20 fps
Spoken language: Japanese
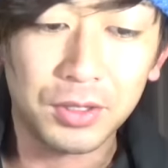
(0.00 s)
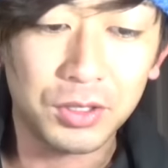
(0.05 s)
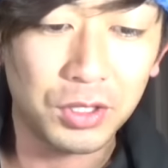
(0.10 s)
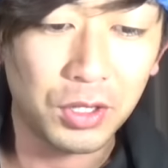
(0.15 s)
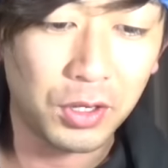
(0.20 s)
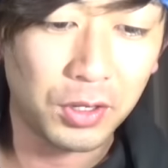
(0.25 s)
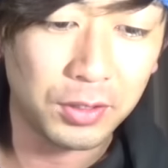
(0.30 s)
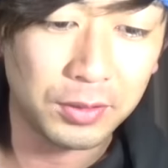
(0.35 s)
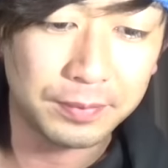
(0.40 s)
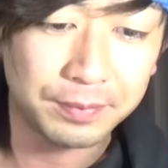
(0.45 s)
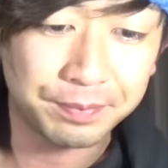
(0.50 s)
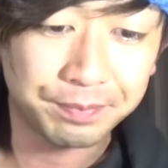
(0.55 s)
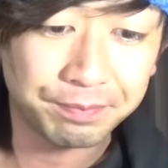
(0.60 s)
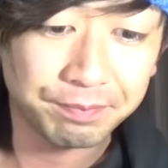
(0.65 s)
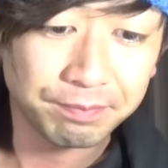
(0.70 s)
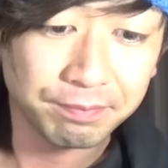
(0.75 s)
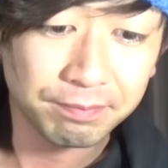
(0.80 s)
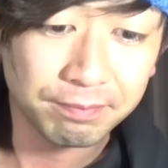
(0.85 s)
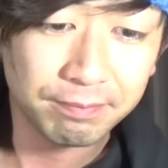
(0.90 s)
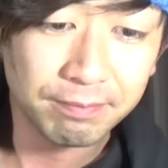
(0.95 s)
ンクと
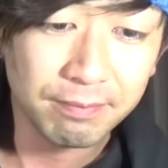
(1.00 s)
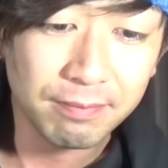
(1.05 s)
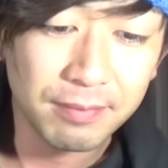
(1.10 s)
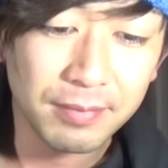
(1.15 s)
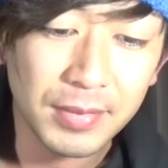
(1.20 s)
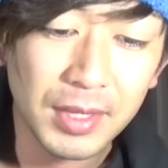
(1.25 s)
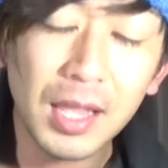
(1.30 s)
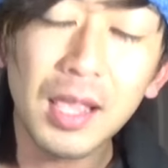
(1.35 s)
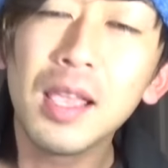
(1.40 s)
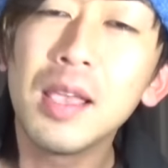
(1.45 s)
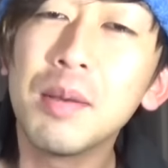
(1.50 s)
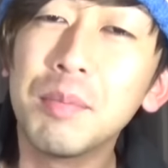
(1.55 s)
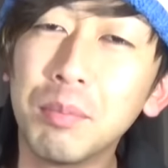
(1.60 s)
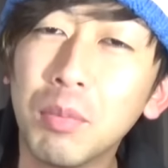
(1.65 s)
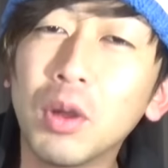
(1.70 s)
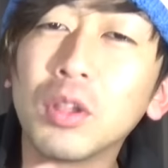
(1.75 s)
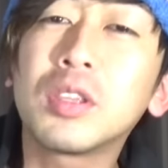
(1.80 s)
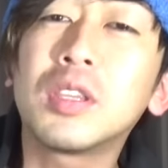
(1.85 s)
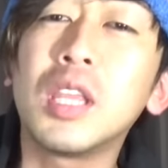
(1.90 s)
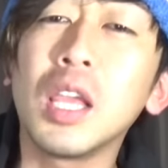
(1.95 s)

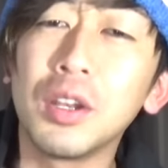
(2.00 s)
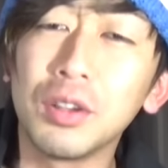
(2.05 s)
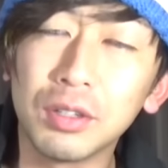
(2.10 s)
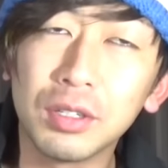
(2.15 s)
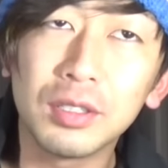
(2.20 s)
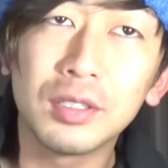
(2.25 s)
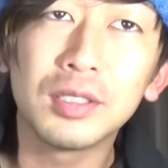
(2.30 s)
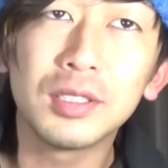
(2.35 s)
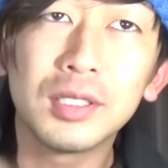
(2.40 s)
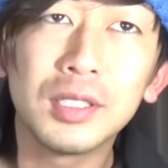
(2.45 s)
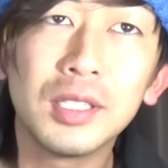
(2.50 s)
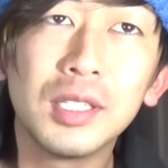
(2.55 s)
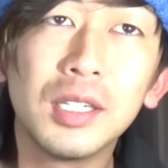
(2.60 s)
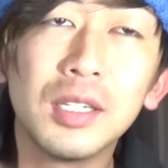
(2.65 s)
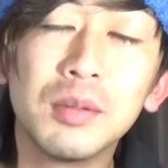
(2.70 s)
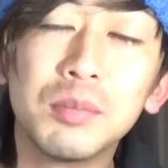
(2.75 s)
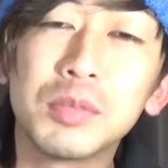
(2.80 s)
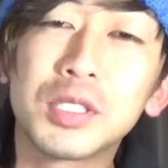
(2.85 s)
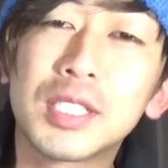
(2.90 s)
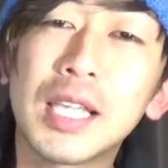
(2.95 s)
持ってる。
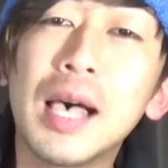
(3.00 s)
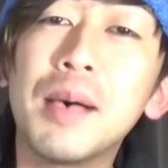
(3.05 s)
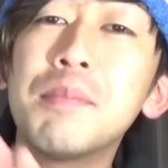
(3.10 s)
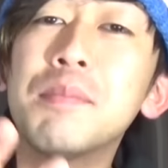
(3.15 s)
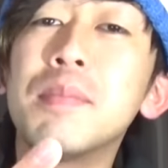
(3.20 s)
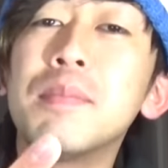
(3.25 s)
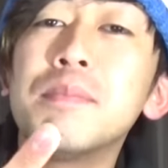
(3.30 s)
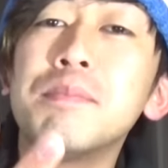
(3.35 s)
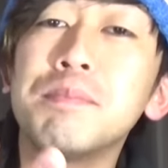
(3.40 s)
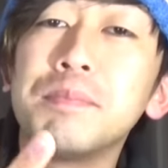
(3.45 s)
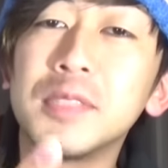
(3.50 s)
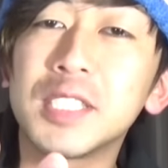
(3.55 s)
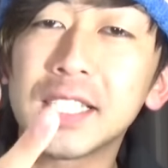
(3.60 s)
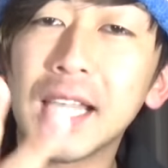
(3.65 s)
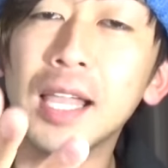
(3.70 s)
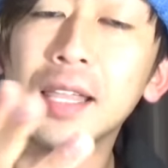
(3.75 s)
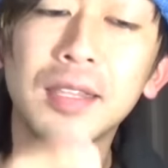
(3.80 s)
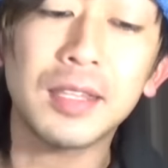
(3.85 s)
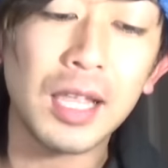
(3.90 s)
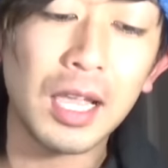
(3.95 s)

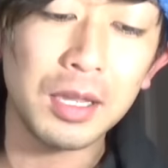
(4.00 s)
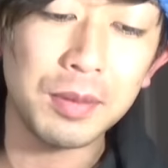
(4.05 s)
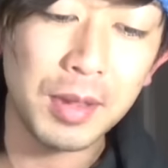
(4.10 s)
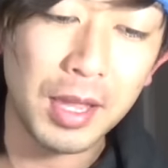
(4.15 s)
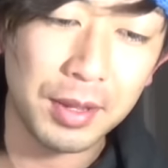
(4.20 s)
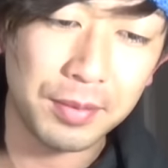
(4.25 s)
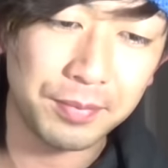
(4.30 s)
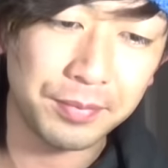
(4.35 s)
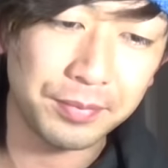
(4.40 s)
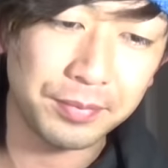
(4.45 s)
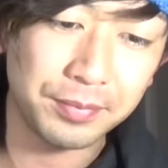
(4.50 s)
3体目